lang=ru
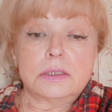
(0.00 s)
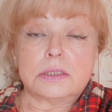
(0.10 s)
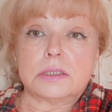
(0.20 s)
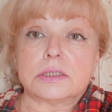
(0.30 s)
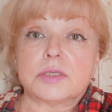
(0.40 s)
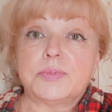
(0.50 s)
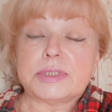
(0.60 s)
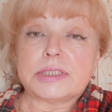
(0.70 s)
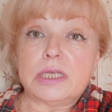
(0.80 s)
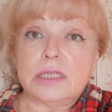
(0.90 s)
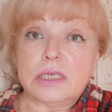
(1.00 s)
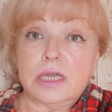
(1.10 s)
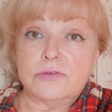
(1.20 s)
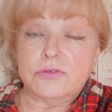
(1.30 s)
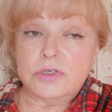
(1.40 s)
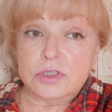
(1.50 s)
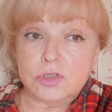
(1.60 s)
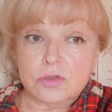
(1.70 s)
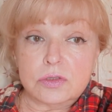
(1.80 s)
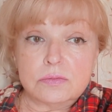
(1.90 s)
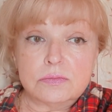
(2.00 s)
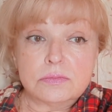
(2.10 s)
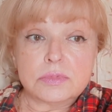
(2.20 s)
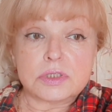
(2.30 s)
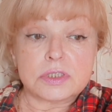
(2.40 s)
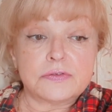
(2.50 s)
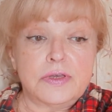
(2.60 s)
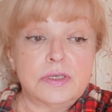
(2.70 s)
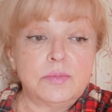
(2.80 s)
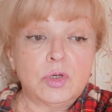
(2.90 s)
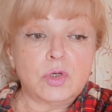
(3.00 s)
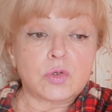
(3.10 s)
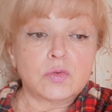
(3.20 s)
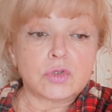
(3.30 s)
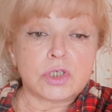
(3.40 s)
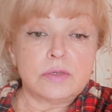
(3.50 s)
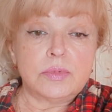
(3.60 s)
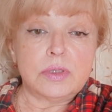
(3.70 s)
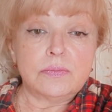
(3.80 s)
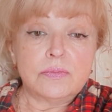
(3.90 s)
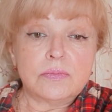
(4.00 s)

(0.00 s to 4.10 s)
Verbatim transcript: Записала я видео со своими кружками –